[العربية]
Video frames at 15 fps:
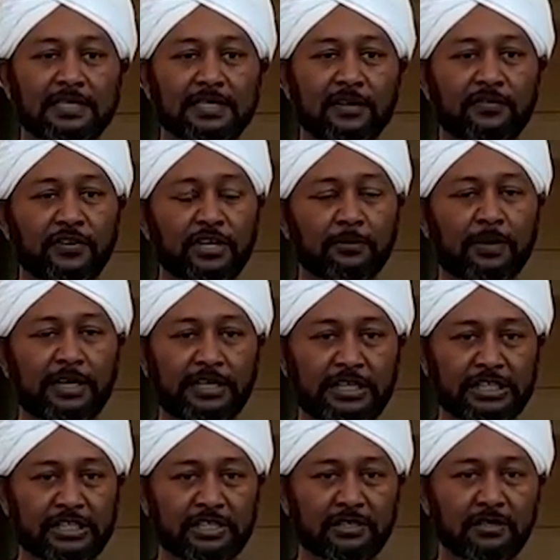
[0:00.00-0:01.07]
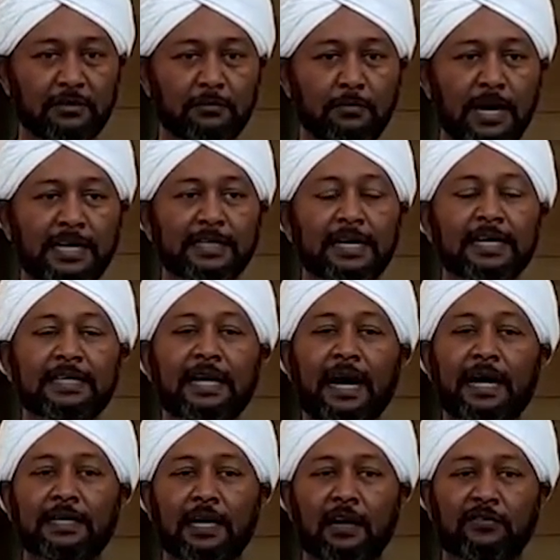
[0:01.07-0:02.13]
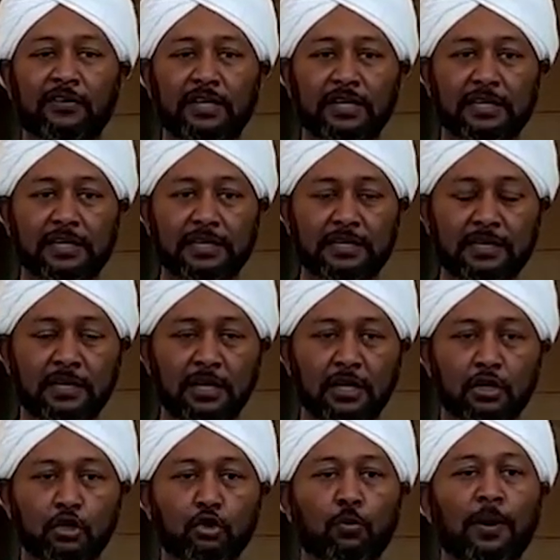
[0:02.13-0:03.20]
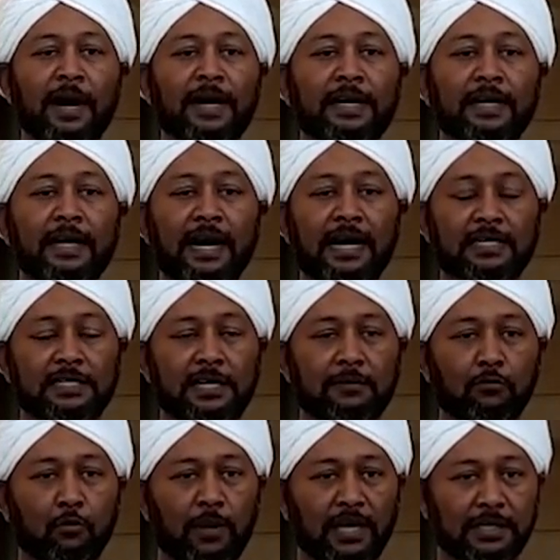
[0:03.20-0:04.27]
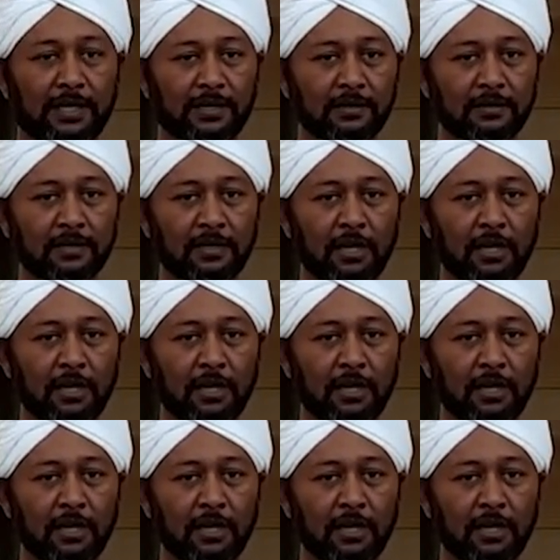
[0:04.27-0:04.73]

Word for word: السفير بلعيش بأن الاتحاد الأفريقي يبارك هذه المبادرة